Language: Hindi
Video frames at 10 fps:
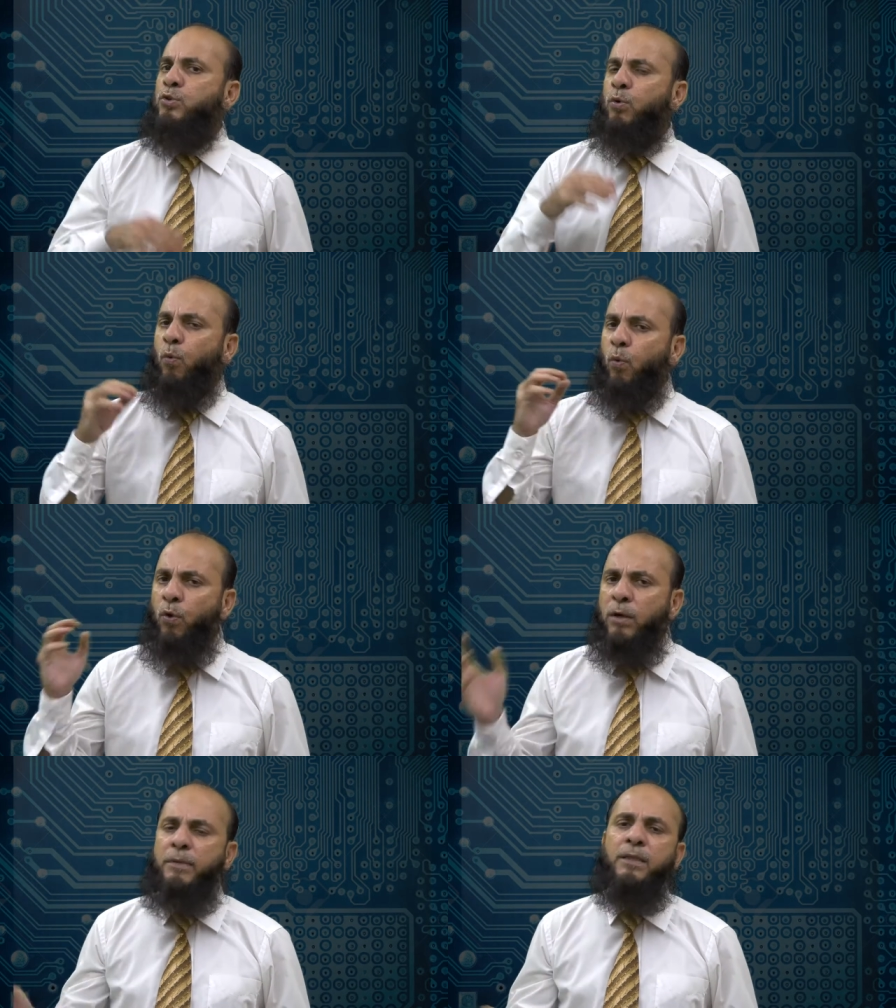जो
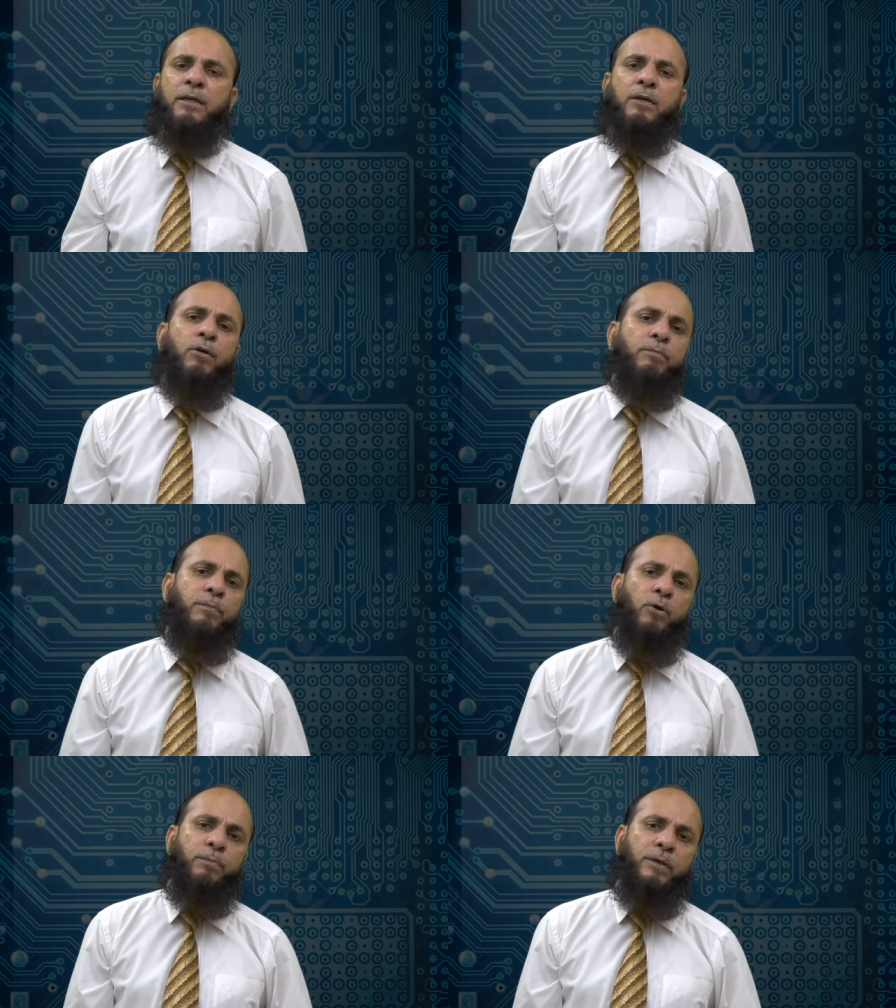ओल्ड मेथड
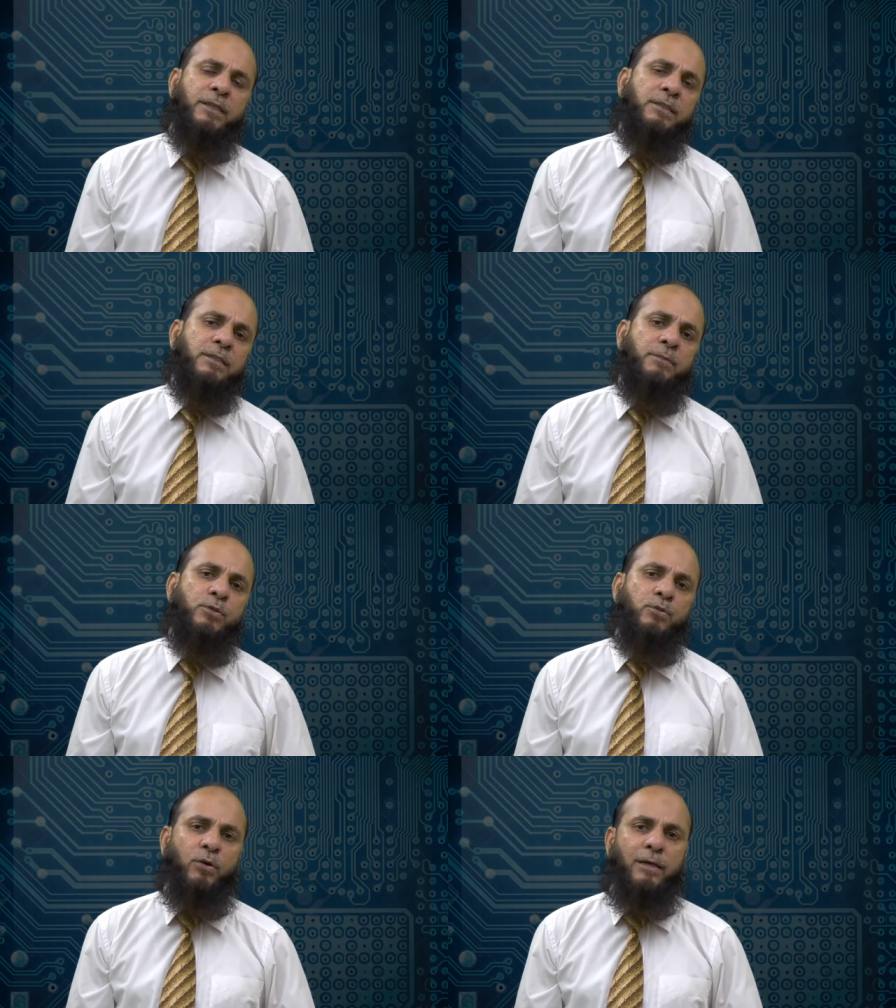ऑपरेटिंग सिस्टम
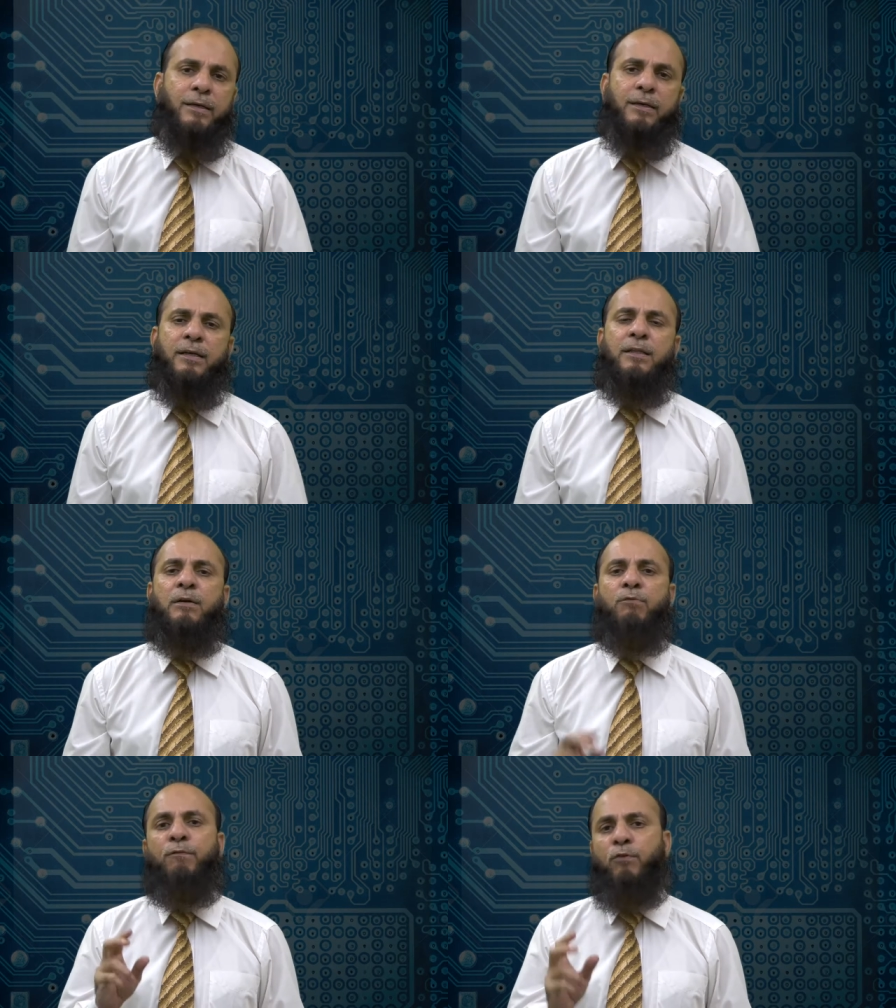इंस्टॉल करने का
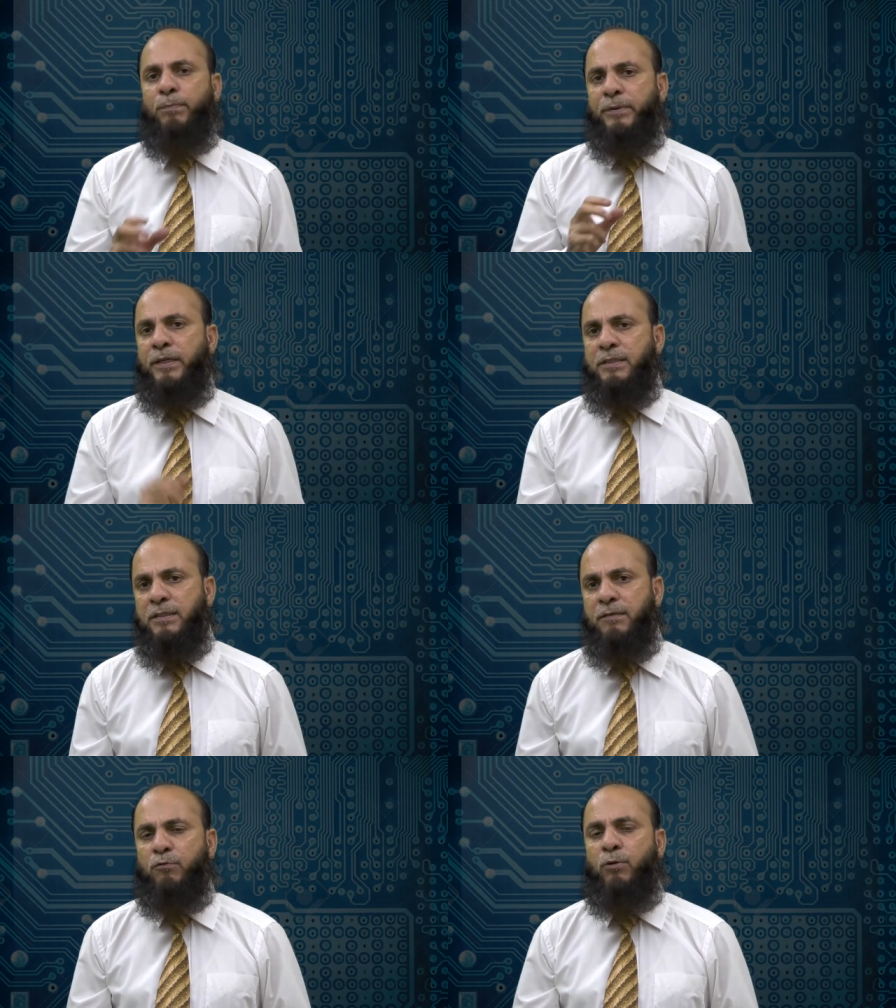था वो फ्लॉपी
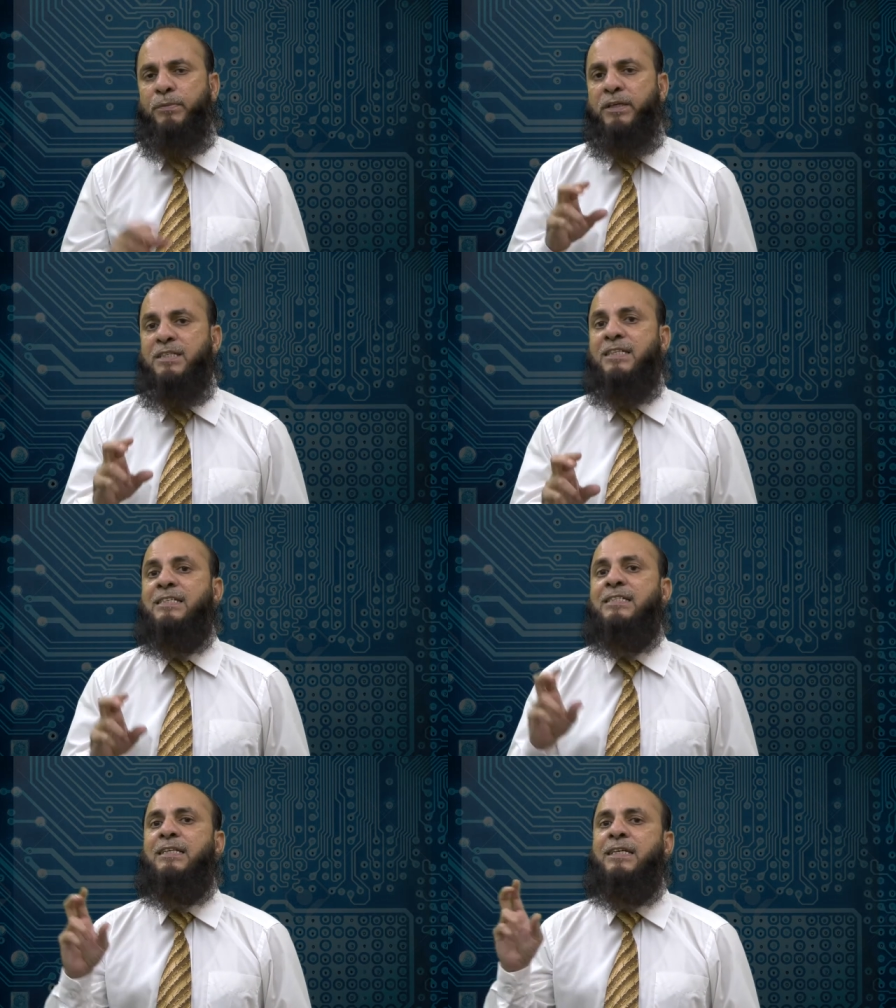डिस्क था फ्लॉपी डिस्क
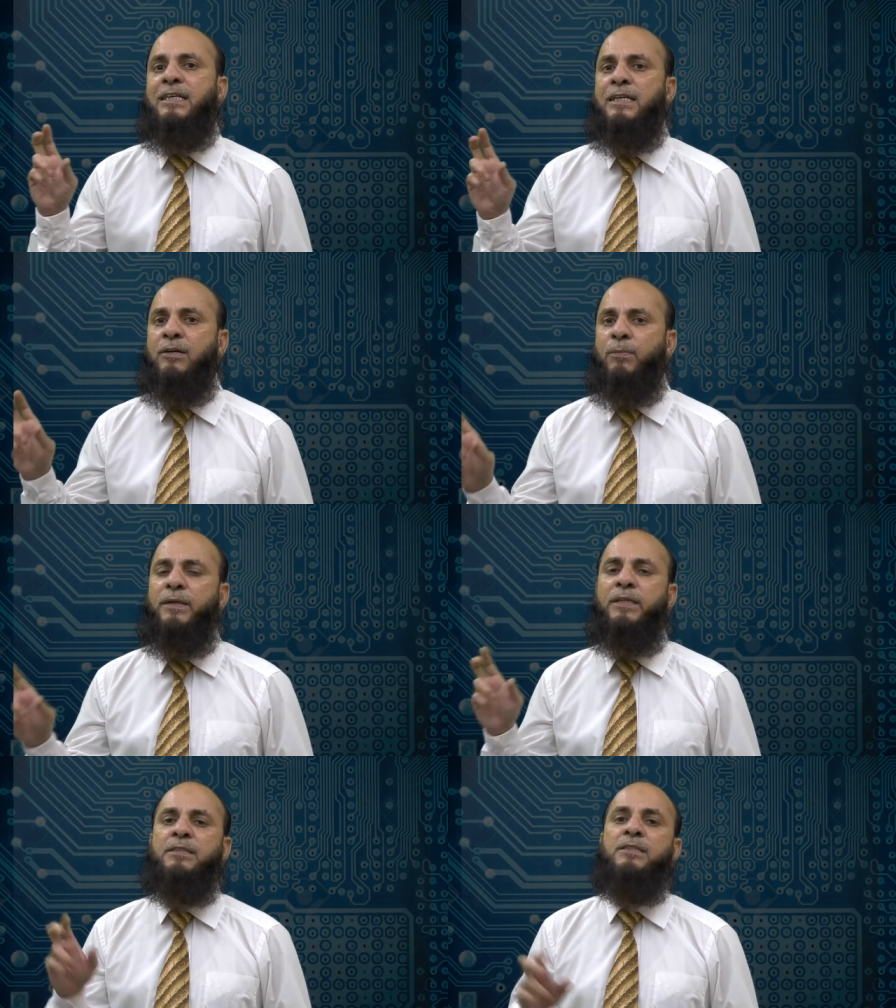के जरिए
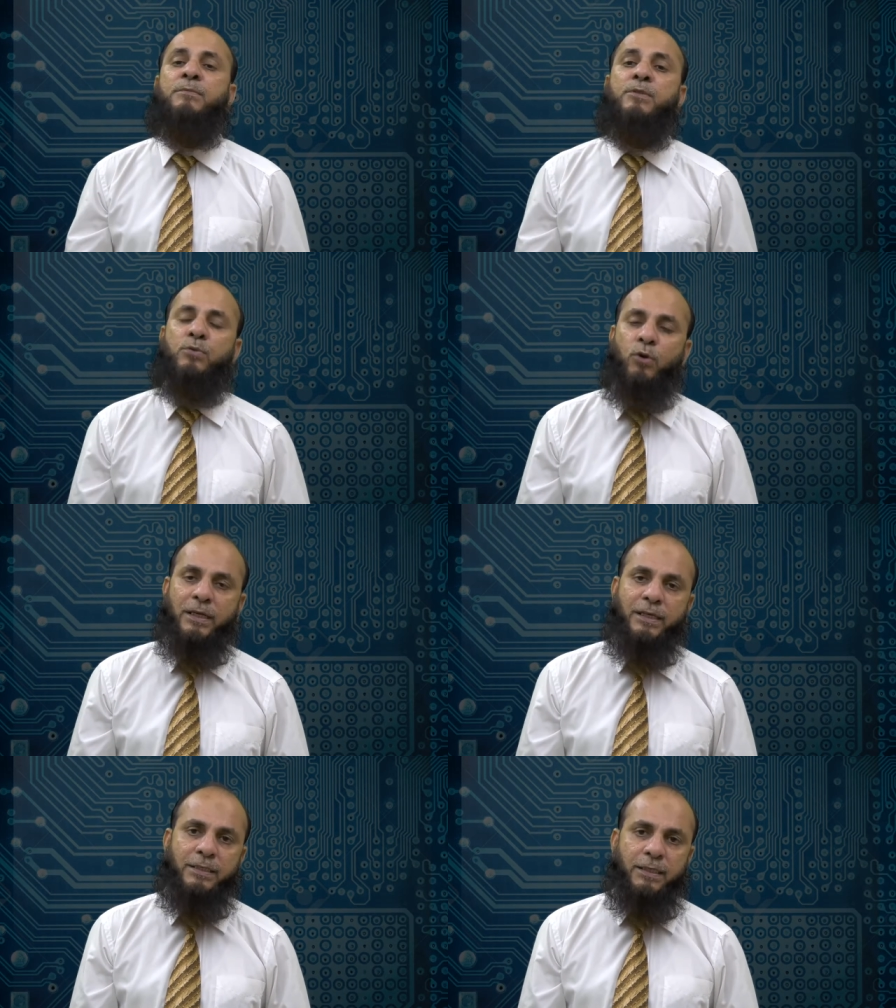ऑपरेटिंग सिस्टम
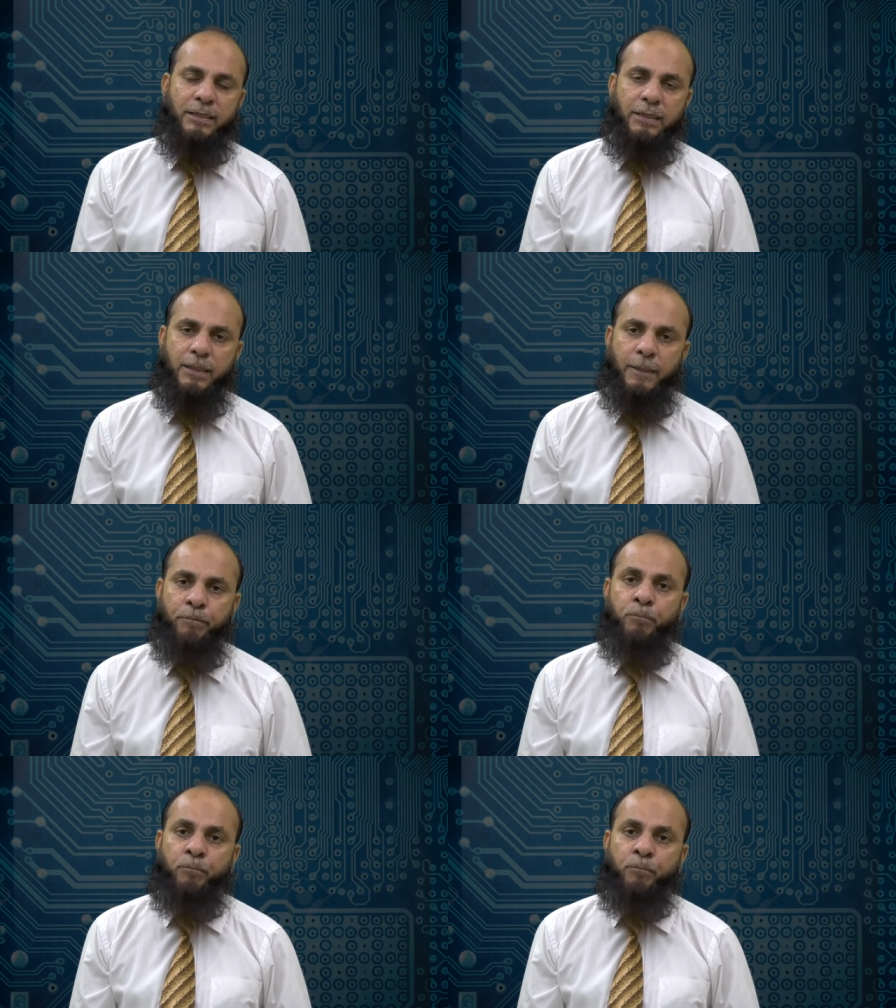इंस्टॉल की जाती थी